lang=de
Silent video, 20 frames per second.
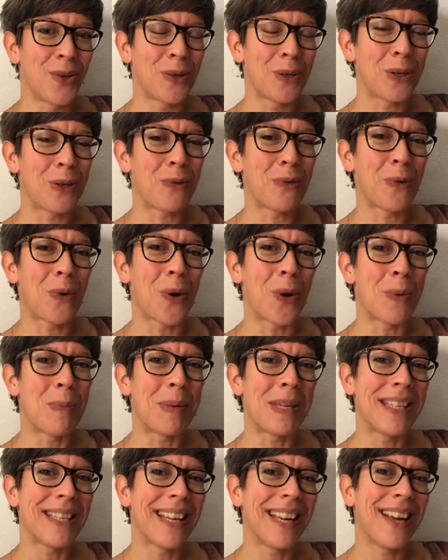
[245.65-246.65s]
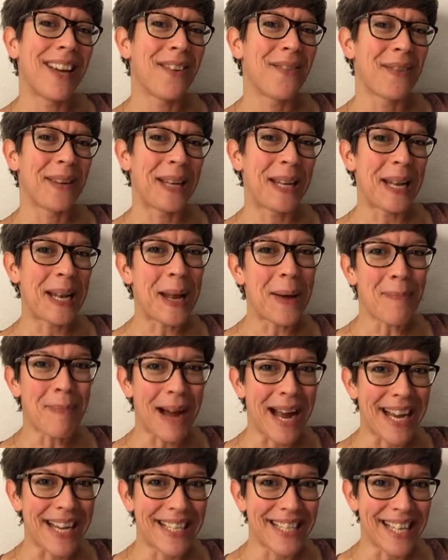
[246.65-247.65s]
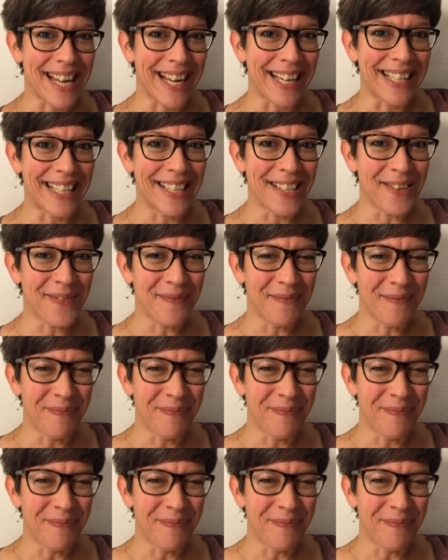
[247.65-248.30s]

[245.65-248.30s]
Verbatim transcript: Und ich freue mich, wenn ihr dabei seid.